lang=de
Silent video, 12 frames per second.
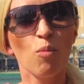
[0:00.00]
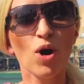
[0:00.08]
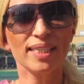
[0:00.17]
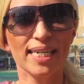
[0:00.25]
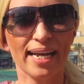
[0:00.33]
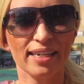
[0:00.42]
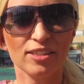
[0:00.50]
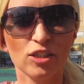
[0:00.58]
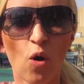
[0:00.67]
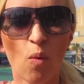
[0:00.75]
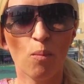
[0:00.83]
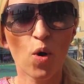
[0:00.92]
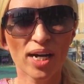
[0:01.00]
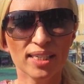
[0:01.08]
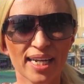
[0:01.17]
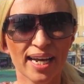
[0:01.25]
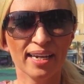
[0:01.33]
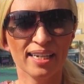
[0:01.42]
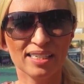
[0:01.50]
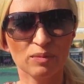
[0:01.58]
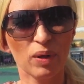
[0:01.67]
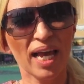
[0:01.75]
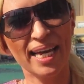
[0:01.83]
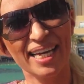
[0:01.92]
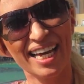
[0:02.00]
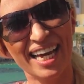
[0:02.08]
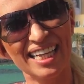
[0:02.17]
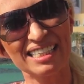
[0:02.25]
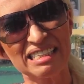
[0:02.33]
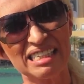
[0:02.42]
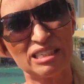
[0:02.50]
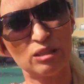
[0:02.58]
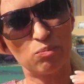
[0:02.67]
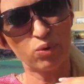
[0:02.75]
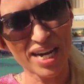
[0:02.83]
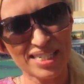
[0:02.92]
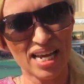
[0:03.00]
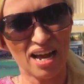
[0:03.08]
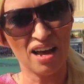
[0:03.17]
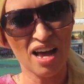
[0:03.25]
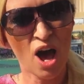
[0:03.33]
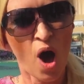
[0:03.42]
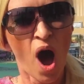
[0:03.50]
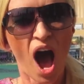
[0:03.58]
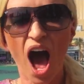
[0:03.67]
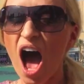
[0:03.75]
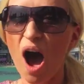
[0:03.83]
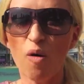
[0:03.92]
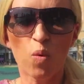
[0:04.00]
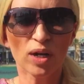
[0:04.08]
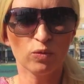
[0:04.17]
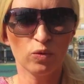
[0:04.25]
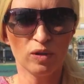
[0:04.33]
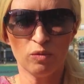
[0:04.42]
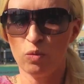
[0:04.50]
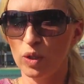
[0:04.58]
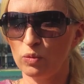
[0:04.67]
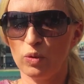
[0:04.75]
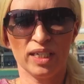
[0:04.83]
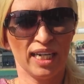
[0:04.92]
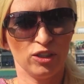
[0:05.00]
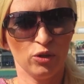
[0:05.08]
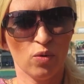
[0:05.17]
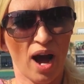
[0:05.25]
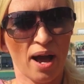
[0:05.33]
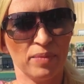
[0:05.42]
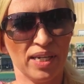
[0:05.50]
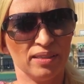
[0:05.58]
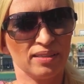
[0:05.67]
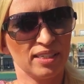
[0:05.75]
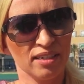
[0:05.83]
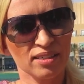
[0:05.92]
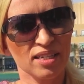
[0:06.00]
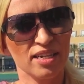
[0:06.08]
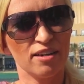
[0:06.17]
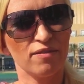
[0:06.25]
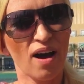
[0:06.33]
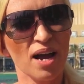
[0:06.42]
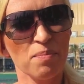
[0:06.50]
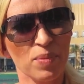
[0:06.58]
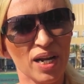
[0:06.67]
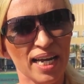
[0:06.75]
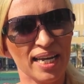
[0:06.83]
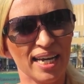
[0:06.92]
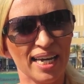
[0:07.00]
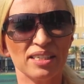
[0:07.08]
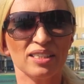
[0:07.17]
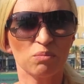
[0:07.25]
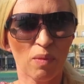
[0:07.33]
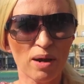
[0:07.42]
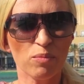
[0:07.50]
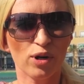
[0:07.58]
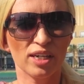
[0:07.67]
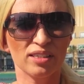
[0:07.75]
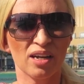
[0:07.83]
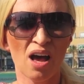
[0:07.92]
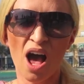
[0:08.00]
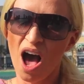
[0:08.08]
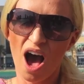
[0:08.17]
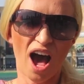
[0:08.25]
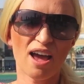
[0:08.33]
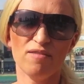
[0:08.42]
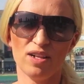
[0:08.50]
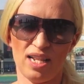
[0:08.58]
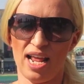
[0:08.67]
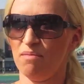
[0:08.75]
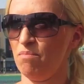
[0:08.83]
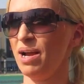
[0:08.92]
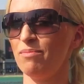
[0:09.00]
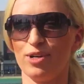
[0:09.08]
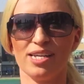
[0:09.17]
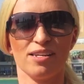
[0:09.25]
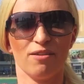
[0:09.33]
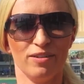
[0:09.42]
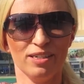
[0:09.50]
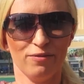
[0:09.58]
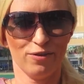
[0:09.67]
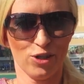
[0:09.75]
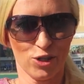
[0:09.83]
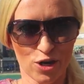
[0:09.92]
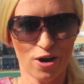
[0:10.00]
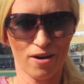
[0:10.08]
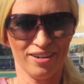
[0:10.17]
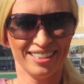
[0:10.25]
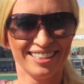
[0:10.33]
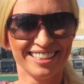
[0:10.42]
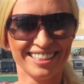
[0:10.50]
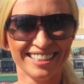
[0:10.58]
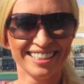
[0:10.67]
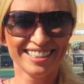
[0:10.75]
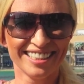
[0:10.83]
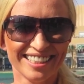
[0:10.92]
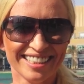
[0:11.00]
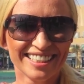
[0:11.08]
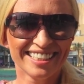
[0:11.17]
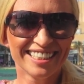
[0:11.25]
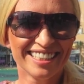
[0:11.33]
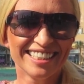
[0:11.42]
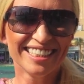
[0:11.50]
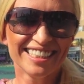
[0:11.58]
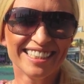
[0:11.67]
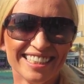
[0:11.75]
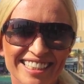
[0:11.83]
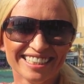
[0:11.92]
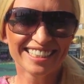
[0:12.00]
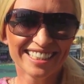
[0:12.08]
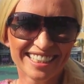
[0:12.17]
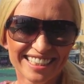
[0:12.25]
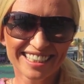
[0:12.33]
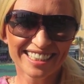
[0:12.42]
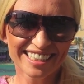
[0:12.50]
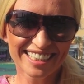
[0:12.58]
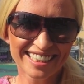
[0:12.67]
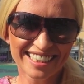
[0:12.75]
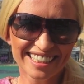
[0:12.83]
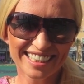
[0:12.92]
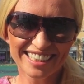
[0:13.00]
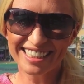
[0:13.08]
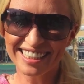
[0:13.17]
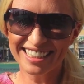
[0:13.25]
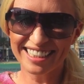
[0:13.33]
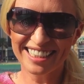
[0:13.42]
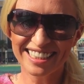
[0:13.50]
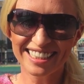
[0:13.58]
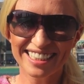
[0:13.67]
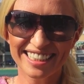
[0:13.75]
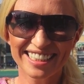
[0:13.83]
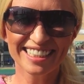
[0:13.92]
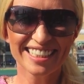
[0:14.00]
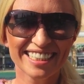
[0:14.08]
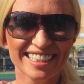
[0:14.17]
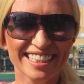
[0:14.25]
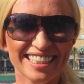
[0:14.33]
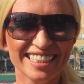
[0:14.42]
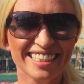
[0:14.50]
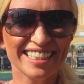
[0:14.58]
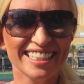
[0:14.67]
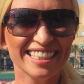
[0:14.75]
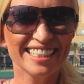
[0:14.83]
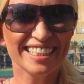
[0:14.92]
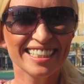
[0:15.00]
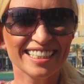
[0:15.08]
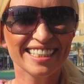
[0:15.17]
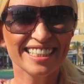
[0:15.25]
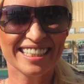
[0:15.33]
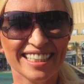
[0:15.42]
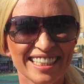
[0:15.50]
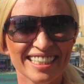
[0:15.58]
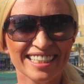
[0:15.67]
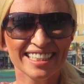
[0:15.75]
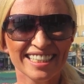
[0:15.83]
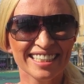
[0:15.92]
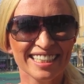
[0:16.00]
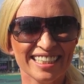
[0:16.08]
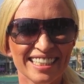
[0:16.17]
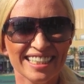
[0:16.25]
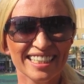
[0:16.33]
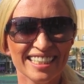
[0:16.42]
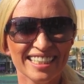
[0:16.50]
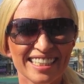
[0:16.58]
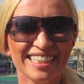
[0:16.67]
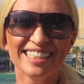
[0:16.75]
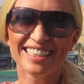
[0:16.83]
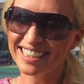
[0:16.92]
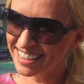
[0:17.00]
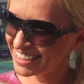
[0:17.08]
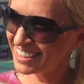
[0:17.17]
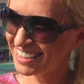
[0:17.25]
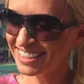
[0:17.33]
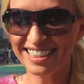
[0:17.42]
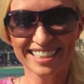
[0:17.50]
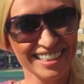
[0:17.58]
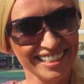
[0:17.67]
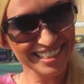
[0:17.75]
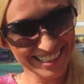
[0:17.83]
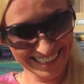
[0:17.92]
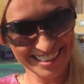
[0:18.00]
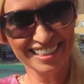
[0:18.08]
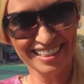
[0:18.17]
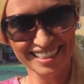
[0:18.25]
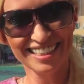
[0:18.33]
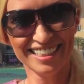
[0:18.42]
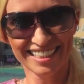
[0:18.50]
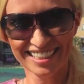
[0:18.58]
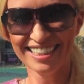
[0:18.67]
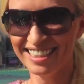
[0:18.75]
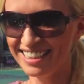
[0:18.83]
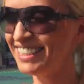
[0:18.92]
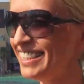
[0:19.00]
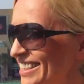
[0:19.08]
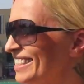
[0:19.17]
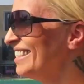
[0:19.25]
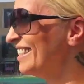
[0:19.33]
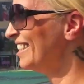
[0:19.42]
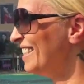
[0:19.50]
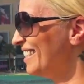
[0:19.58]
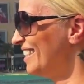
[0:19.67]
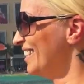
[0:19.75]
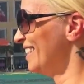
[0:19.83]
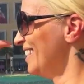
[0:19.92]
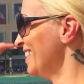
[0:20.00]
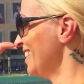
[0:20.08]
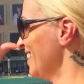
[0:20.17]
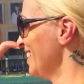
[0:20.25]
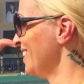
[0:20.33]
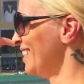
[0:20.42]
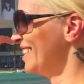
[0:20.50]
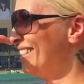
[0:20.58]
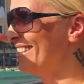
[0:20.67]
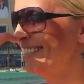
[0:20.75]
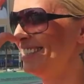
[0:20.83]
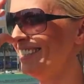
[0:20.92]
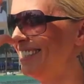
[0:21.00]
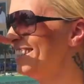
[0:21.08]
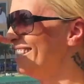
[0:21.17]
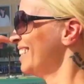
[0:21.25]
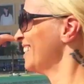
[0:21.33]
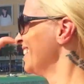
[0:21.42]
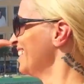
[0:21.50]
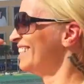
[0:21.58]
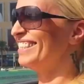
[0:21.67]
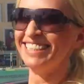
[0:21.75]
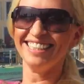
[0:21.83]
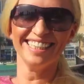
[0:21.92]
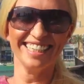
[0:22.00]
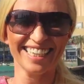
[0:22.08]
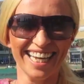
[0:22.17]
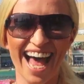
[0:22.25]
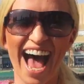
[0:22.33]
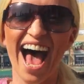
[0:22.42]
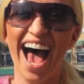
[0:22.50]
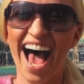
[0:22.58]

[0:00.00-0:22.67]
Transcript: Boateng. So Boateng is playing against his brother. What will what will they do? I mean, seriously, if I play against my brother, I will let my brother win for sure. Jerome spielt gegen seinen Bruder Prinz Boateng und was wird er machen? Ich meine, wenn Sabrina gegen ihren Bruder spielen würde, sie würde ihn netterweise gewinnen lassen. Ich schätze allerdings auch deshalb, weil sie gar kein Fußball spielen kann.